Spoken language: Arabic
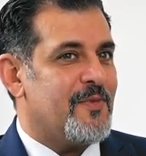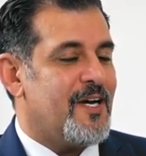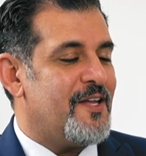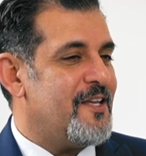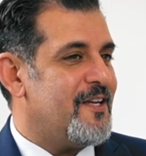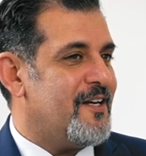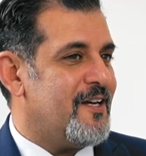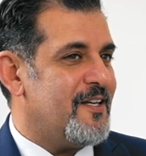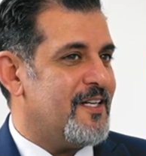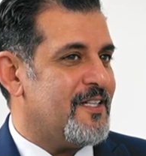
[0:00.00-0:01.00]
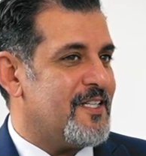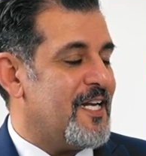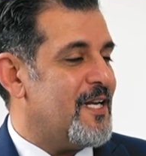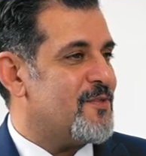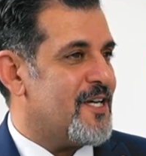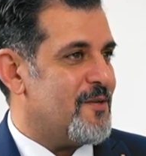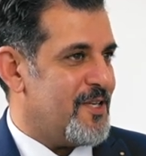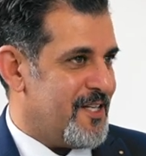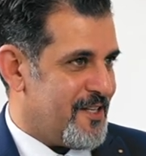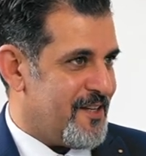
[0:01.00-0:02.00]
هذه العائلة تعلمت أنا
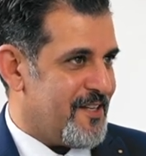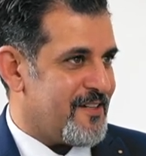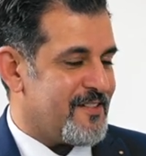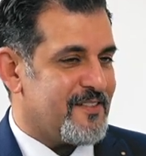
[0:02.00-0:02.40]
منها الكثير